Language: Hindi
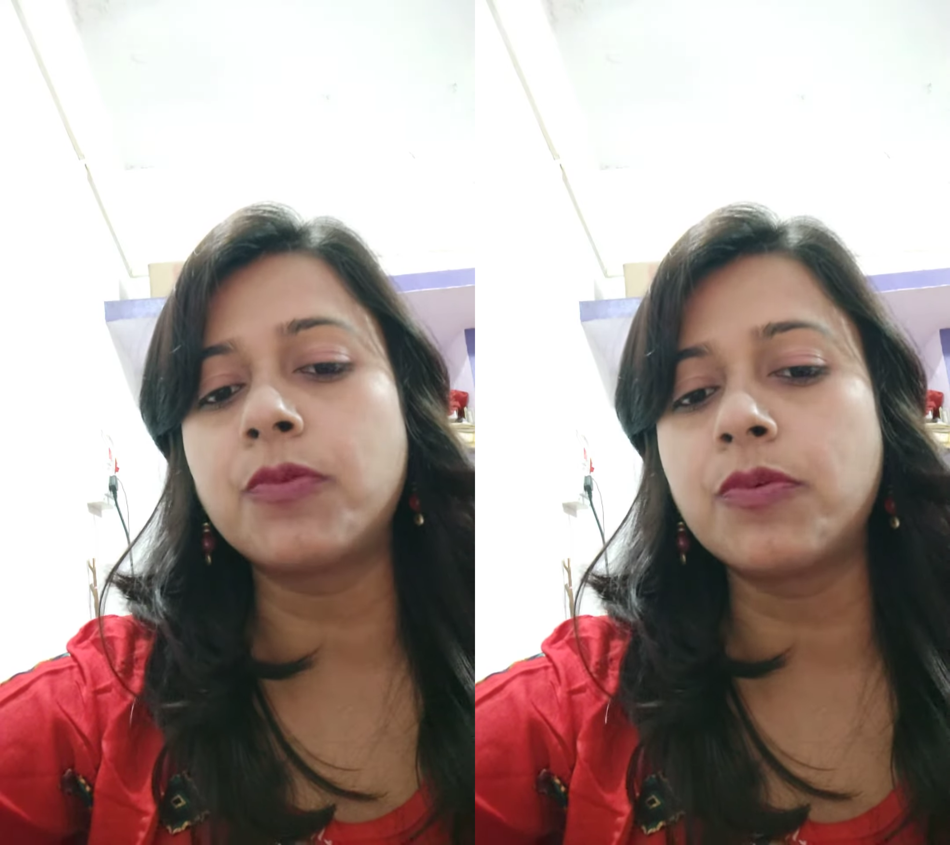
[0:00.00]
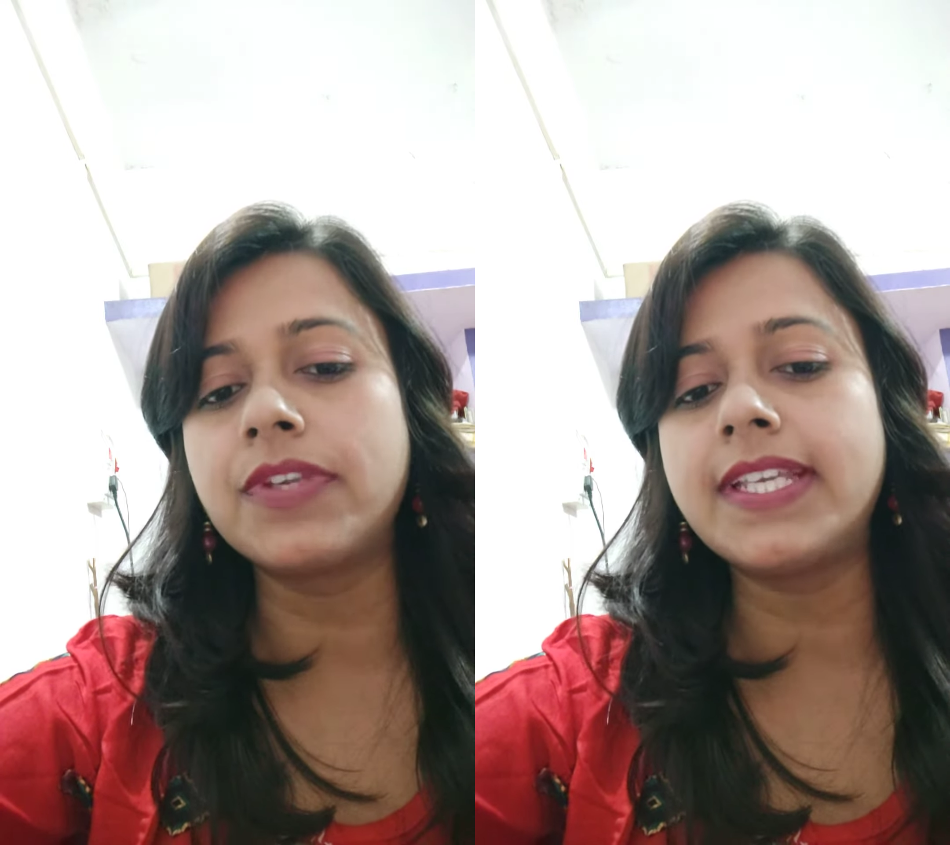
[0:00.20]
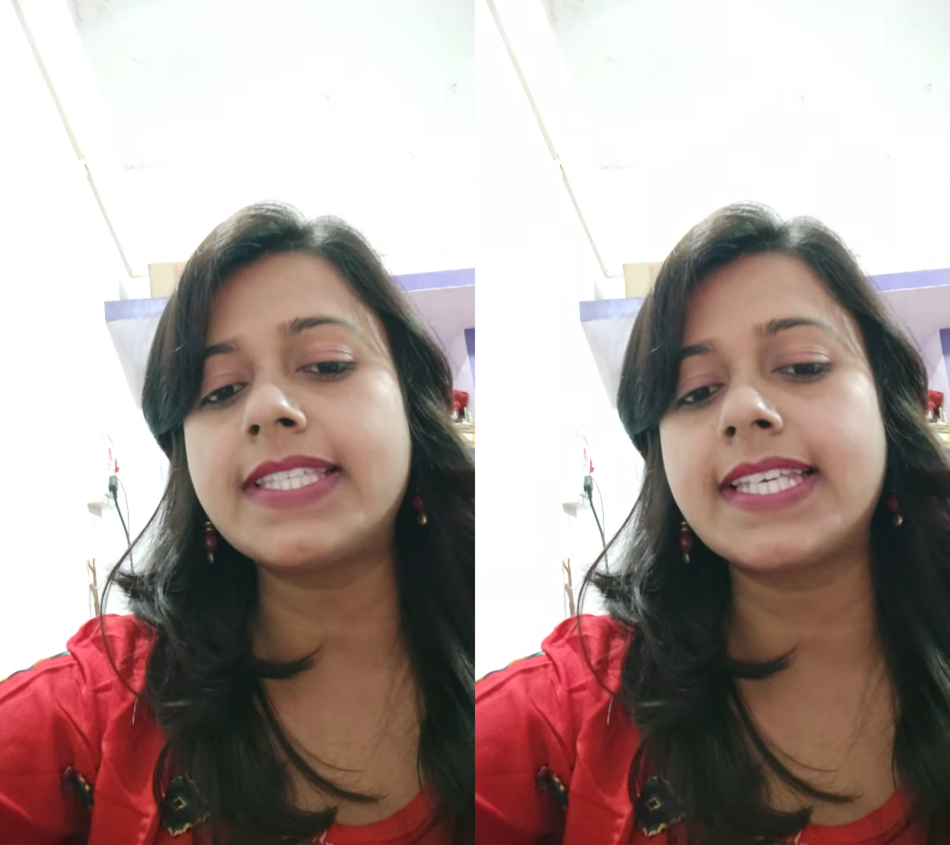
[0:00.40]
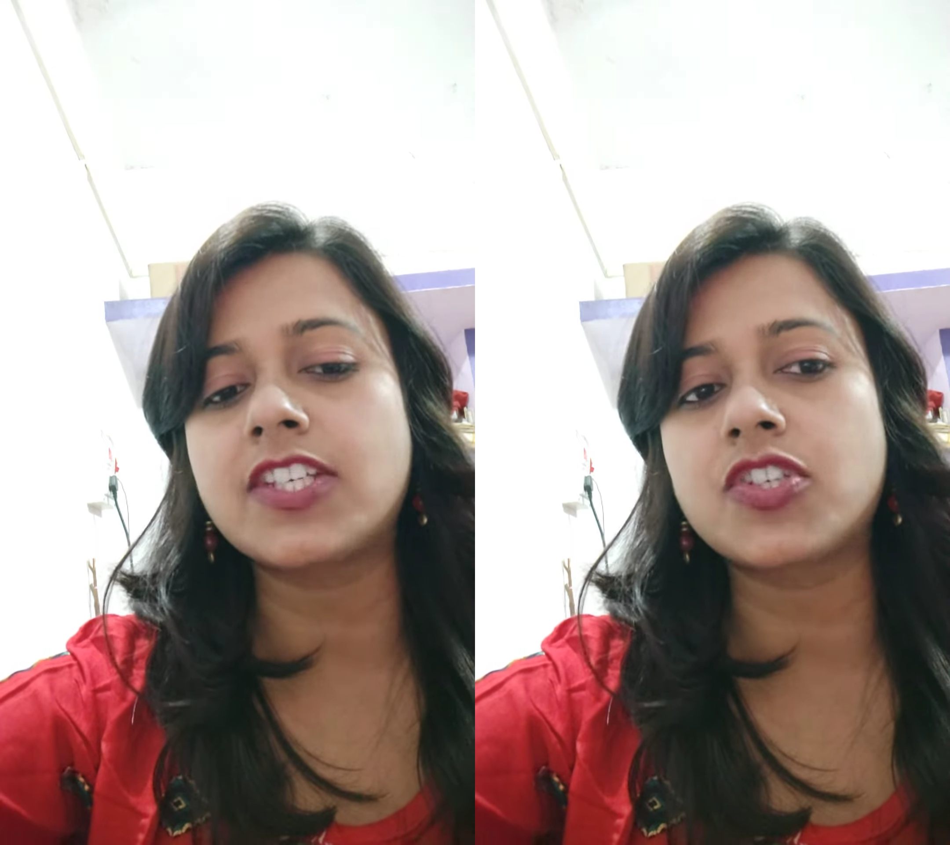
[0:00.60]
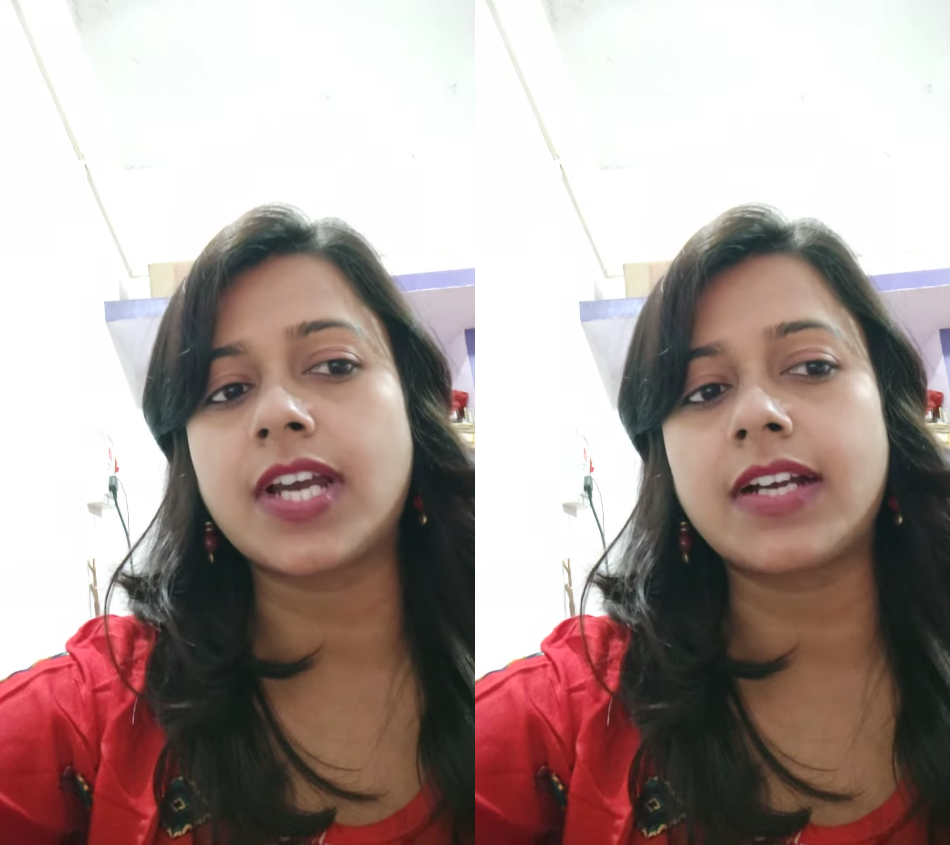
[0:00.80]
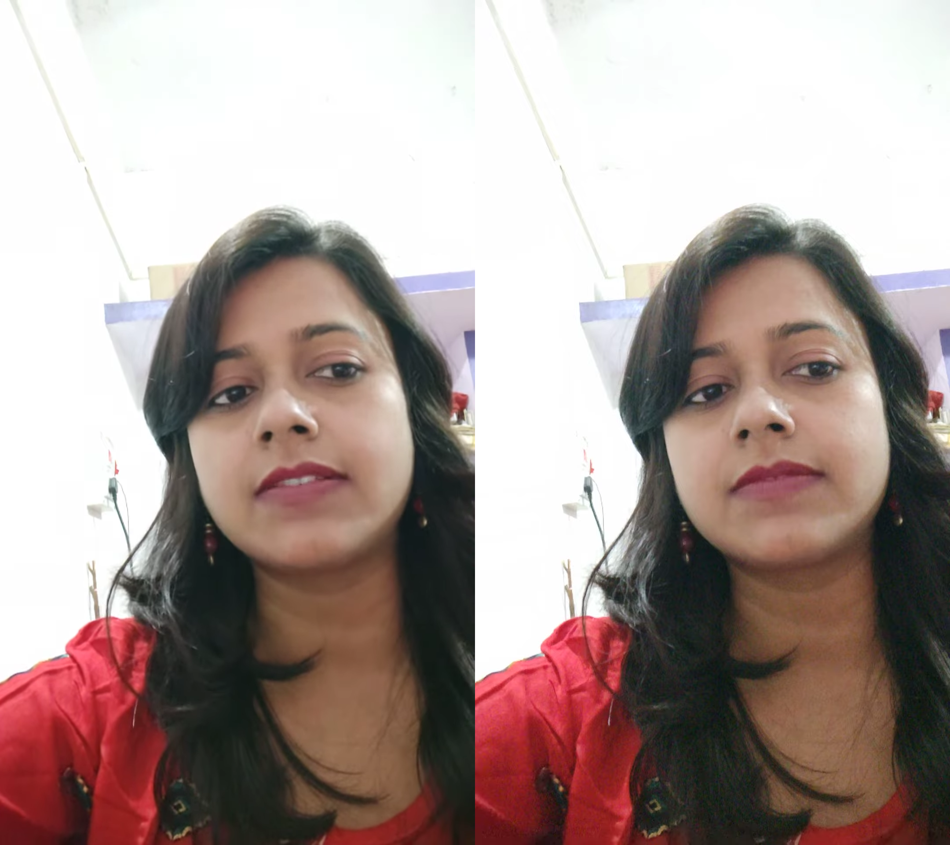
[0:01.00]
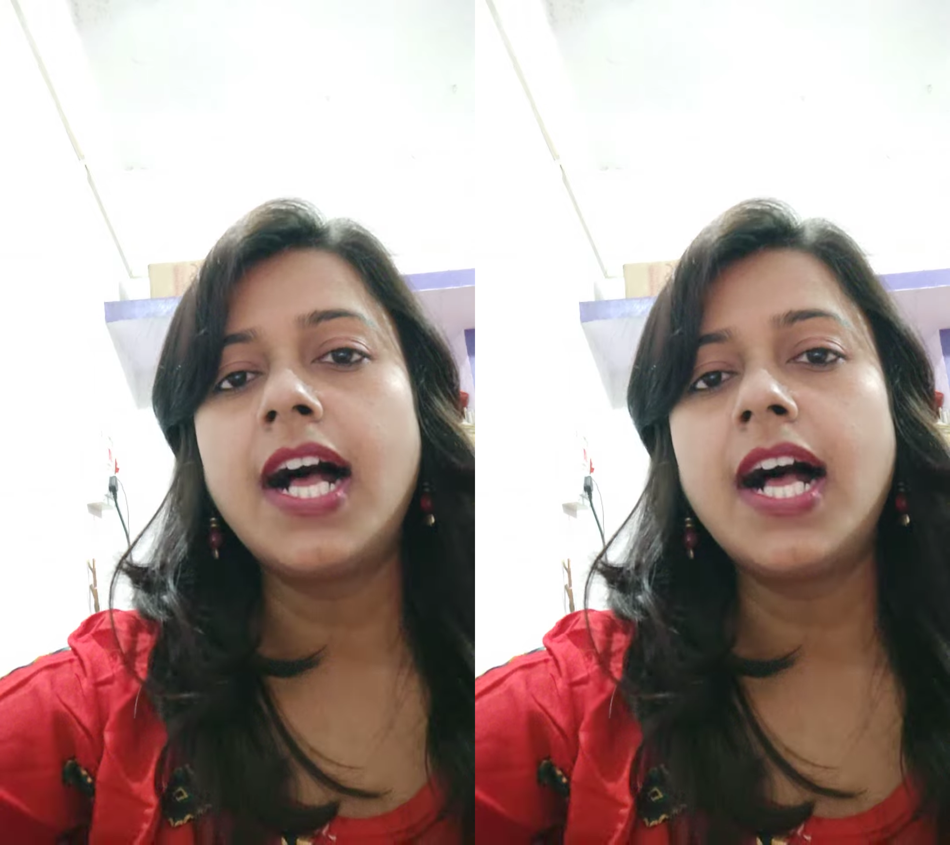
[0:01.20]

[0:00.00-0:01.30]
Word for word: पूरी शिक्षा